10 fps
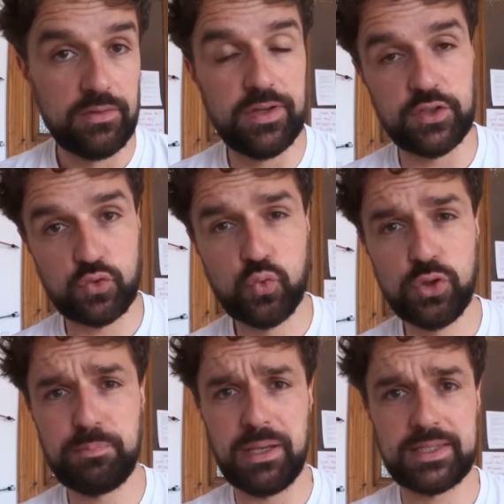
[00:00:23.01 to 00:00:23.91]
wenn es
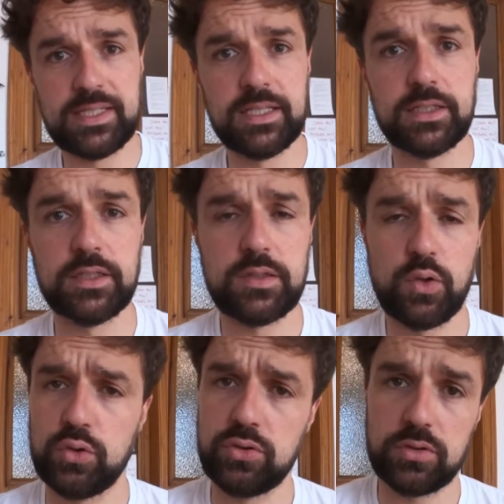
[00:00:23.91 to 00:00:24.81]
gut platziert
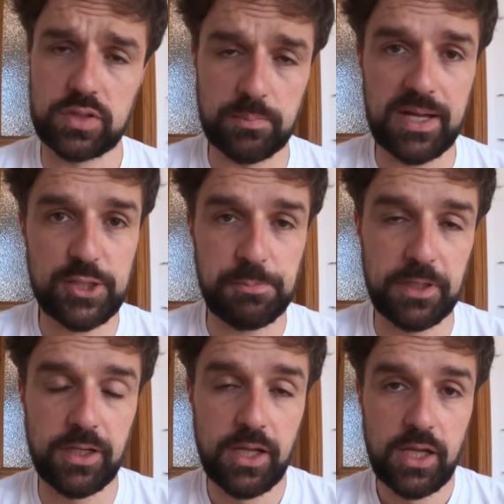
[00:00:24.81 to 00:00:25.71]
ist und zum
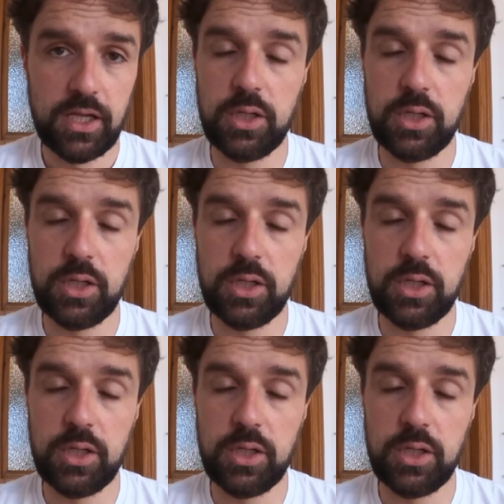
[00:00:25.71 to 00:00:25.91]
Beispiel